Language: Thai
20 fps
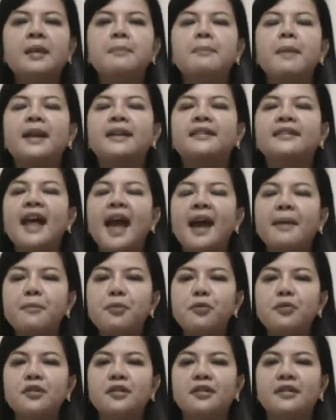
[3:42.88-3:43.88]
มันสร้าง
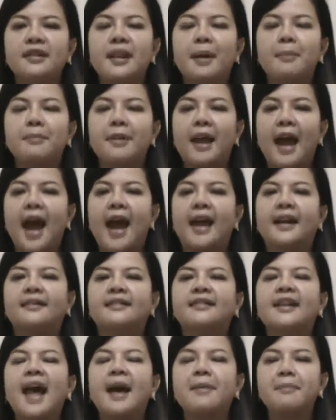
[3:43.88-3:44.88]
บุญทำทาน
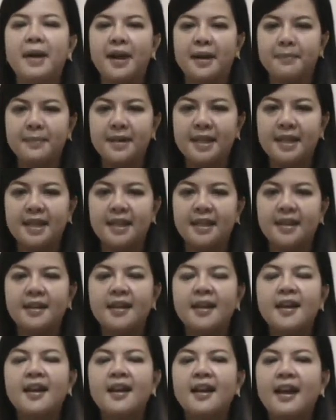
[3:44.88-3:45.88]
สร้างบารมี
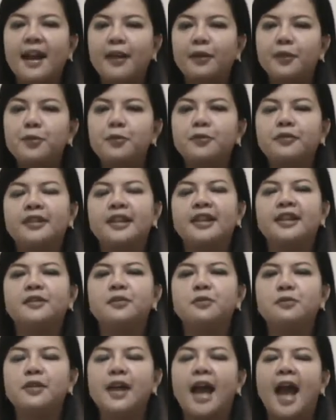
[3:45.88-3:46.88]
แล้วทุกสิ่ง
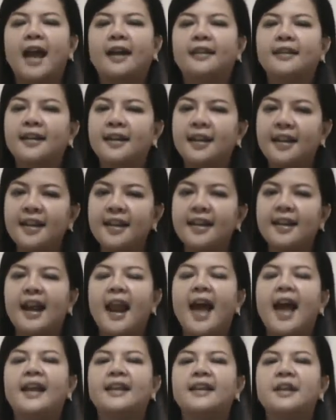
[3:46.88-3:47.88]
ทุกอย่างจะคลี่ค
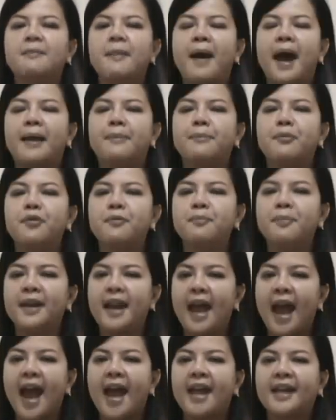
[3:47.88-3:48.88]
ลายจะผ่านพ้นไป
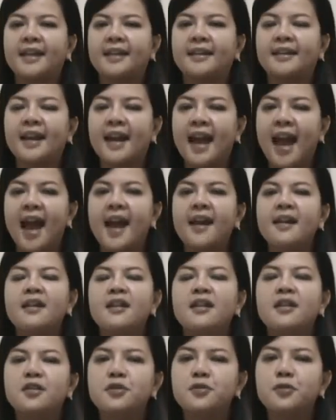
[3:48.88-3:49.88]
ได้นะคะ
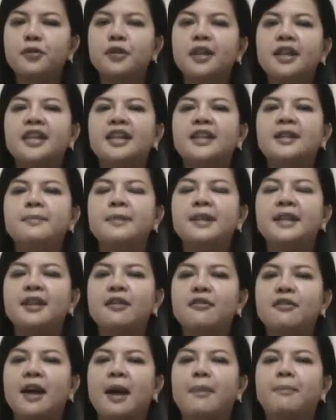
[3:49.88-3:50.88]
ช่วงนี้มี
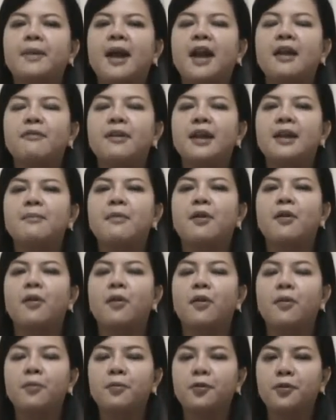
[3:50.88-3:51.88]
เจ้ากรรมนายเวรมาข
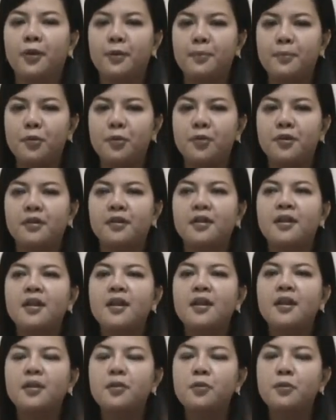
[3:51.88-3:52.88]
อส่วนบุญ
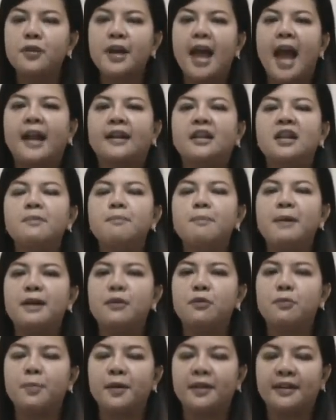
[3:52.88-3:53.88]
ทุกอย่างที่เป็น
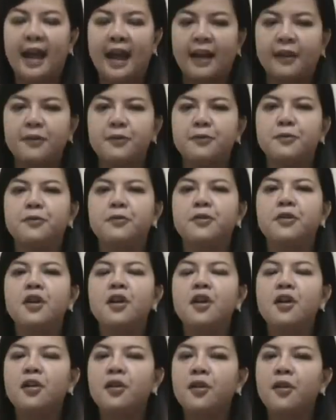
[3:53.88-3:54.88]
อุปสรรคอยู่
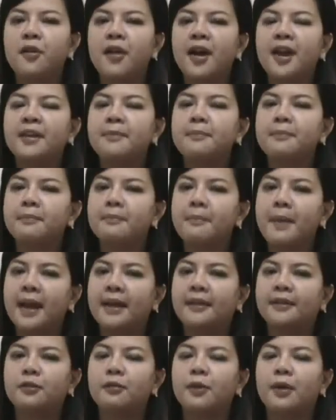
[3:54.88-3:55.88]
ขอให้มัน
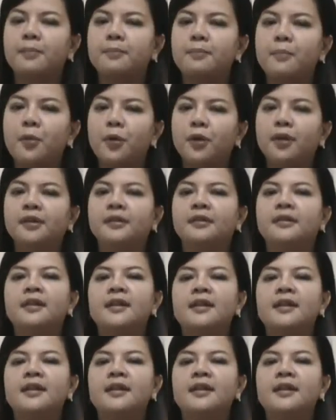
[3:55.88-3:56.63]
สวดมนต์